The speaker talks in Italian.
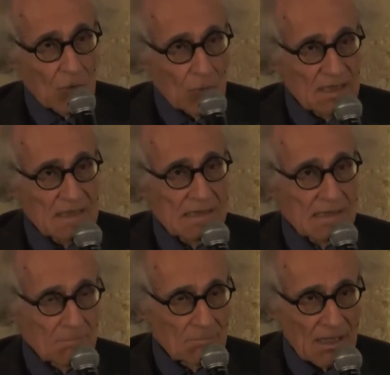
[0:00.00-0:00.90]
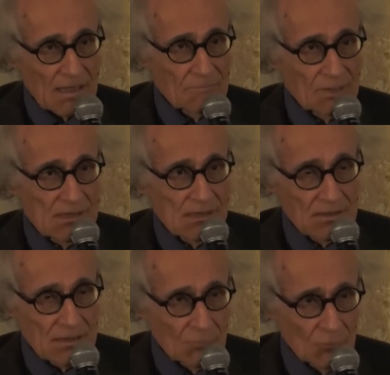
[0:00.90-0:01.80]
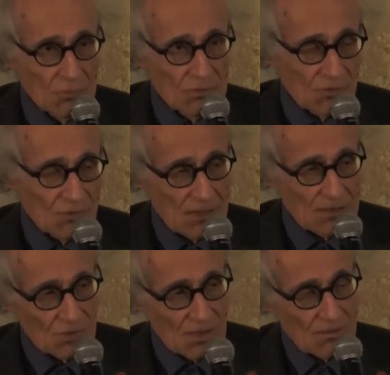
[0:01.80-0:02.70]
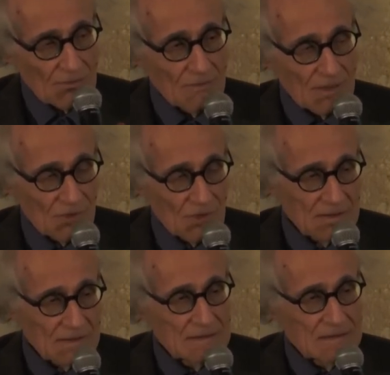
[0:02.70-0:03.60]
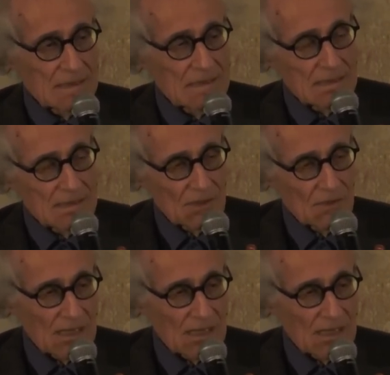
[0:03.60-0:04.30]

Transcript: comizia plebis e tributa, cioè c'è una sorta di distinzione